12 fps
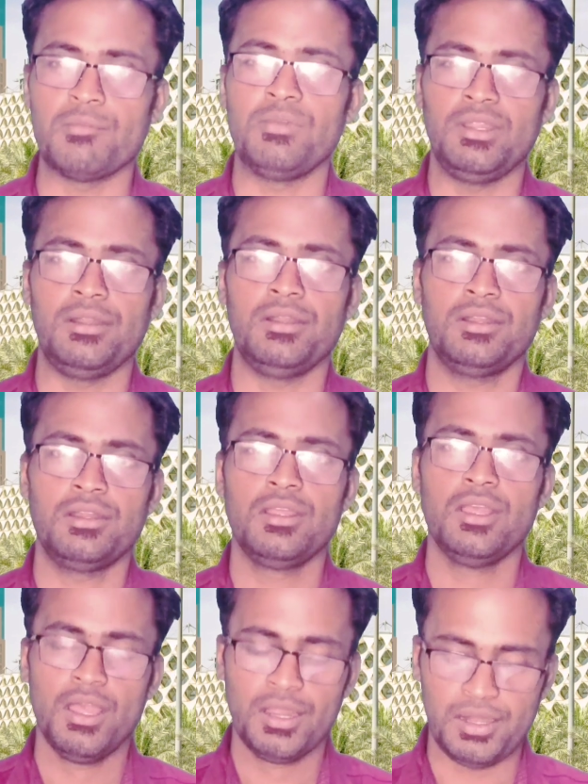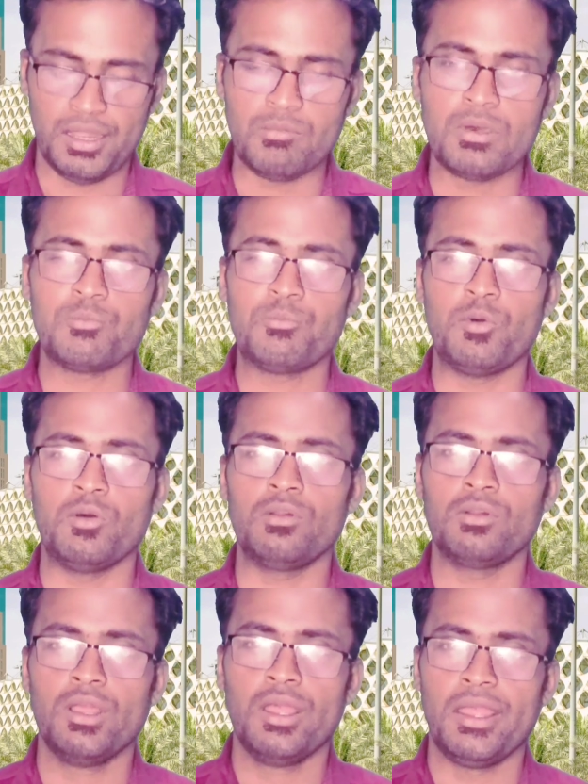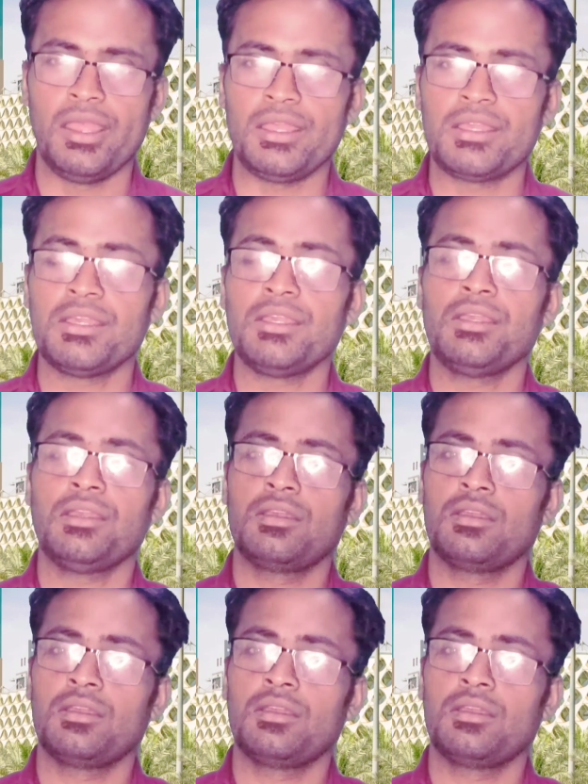নামলেন নামার পর একে